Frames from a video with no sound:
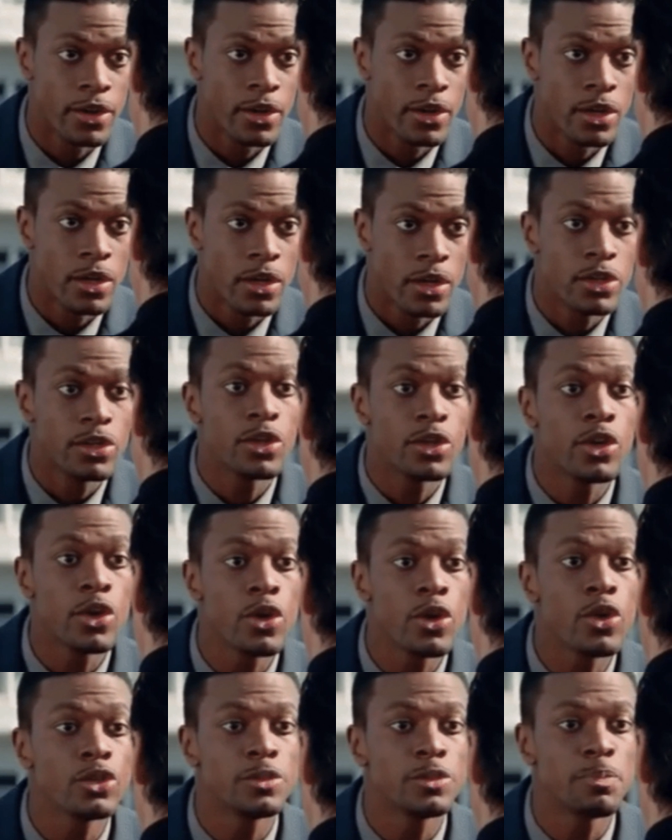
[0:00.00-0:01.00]
Yoksa ilk başta az
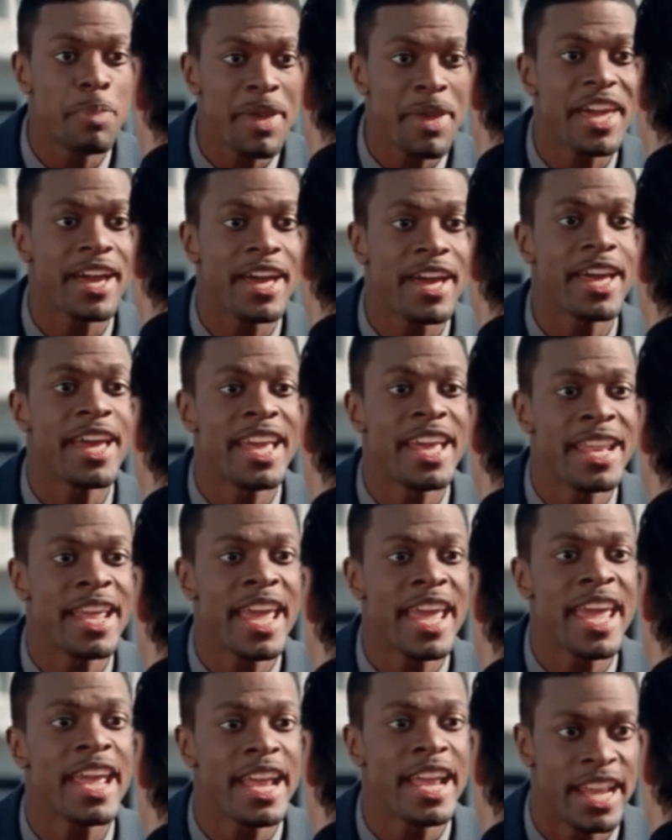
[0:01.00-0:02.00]
evvel sorduğumda herhalde
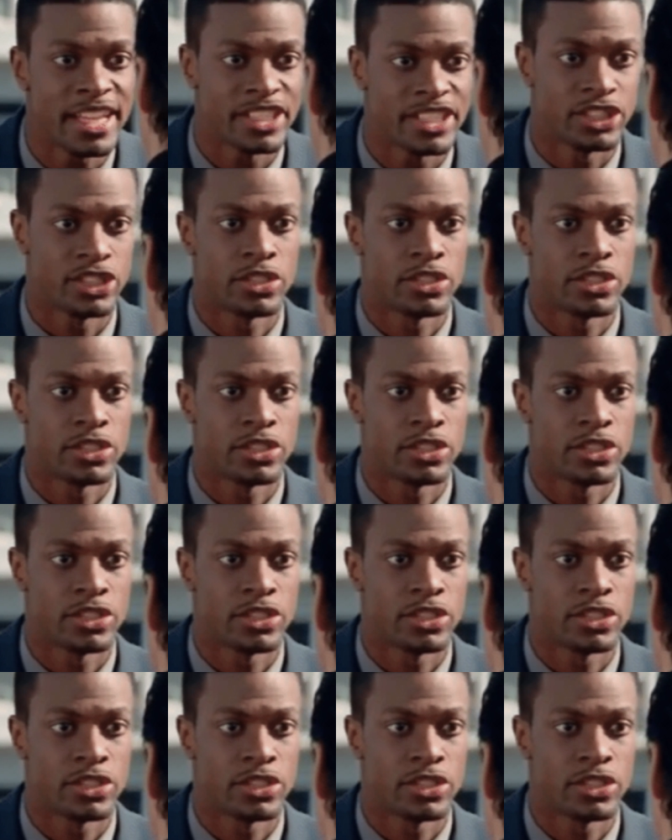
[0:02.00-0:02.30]
kimileriniz